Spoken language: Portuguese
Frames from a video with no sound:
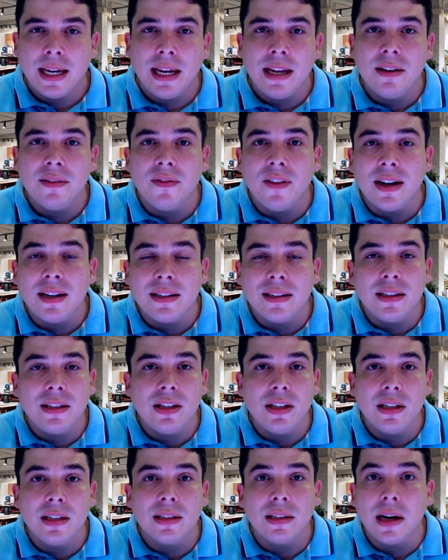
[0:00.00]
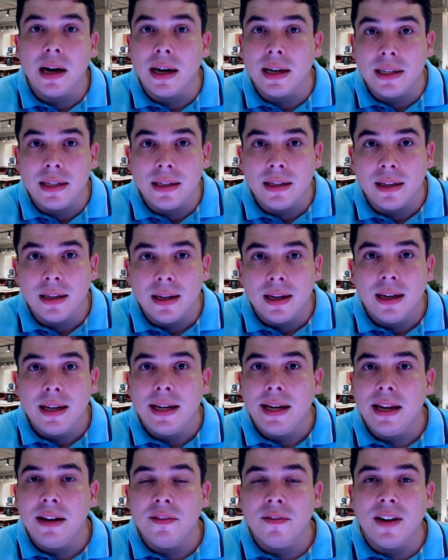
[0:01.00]
ele vai se distrair,
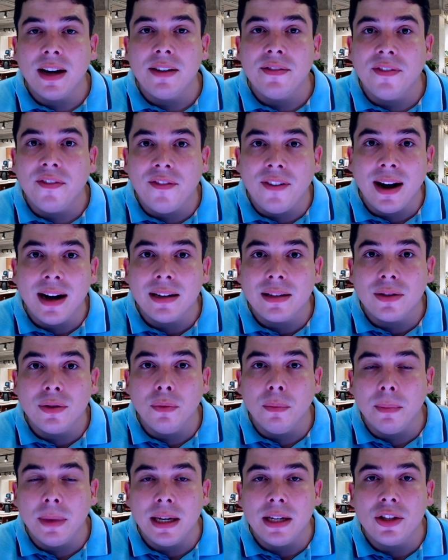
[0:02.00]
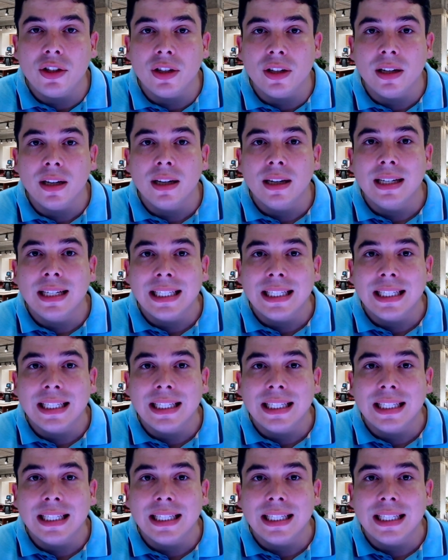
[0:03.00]
ele vai facilmente